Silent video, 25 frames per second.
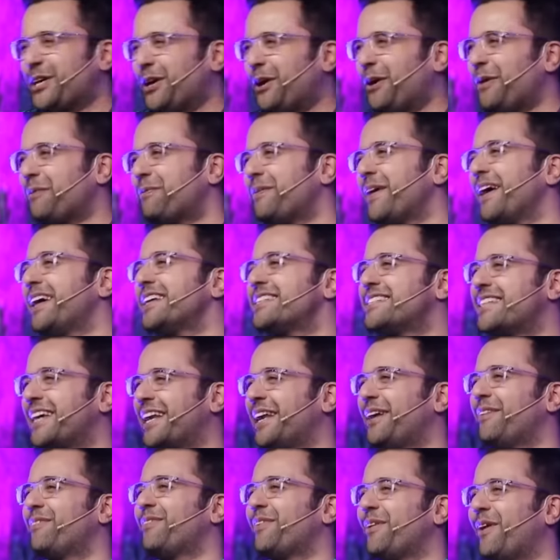शो पे
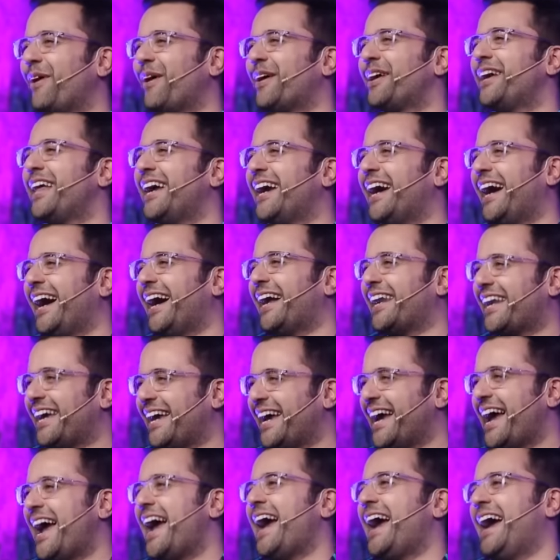सिर्फ लौंडे आ
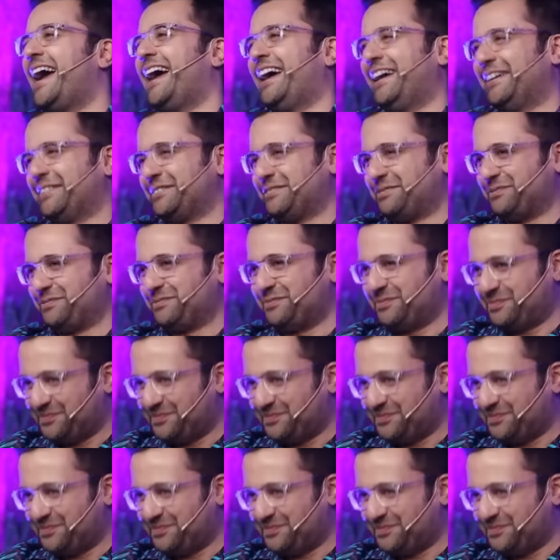रहे हैं